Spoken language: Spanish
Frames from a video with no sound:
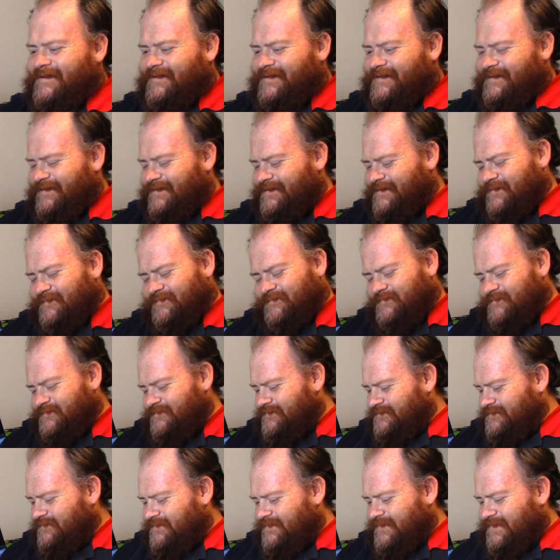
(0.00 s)
Eh,
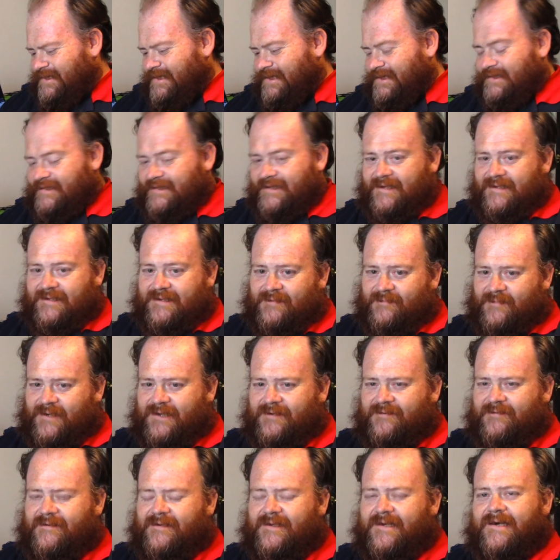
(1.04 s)
de
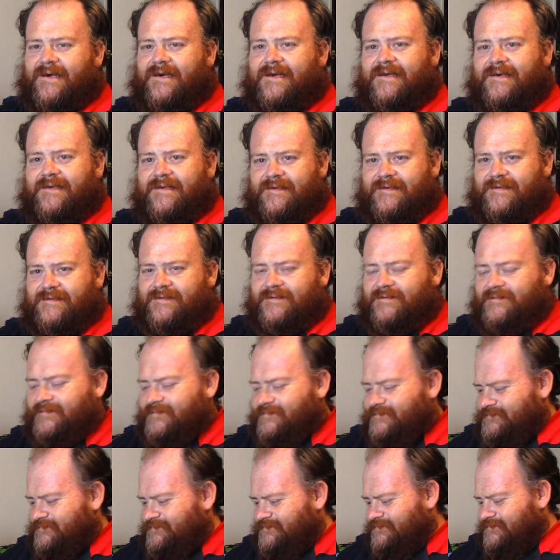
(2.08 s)
antemano le
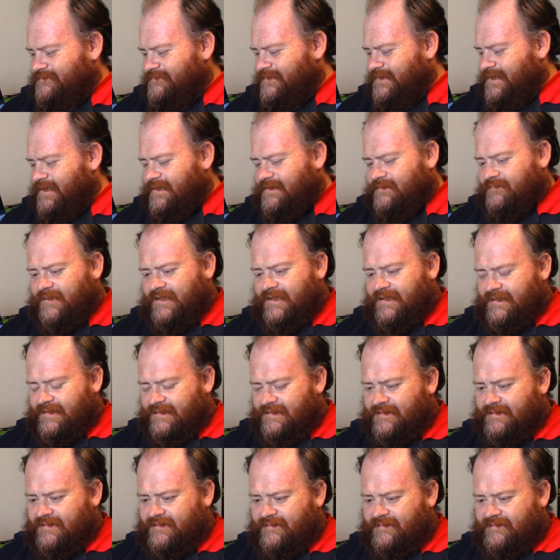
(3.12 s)
agradezco al
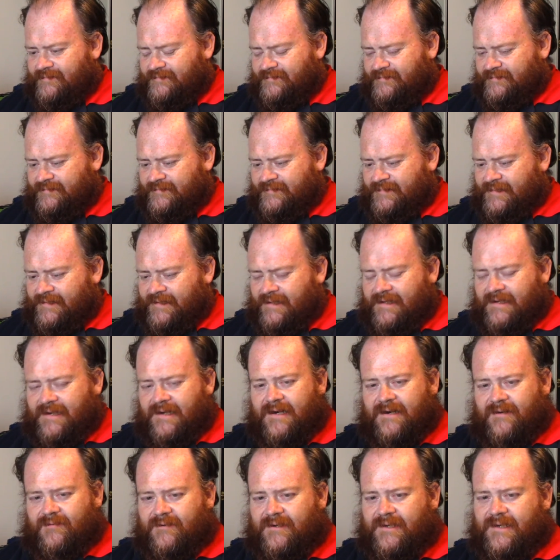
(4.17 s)
maestro
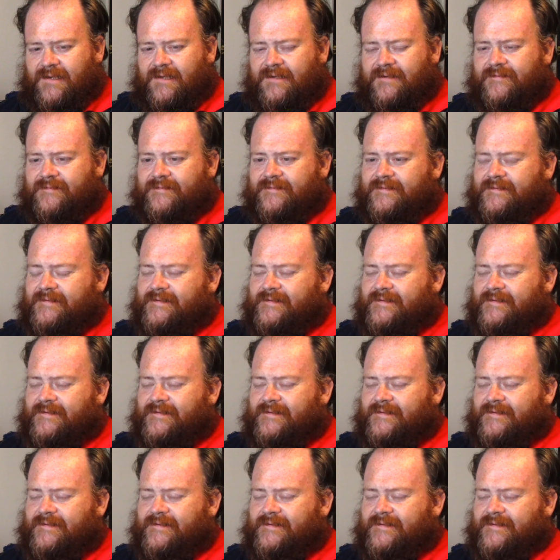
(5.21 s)
Aurelio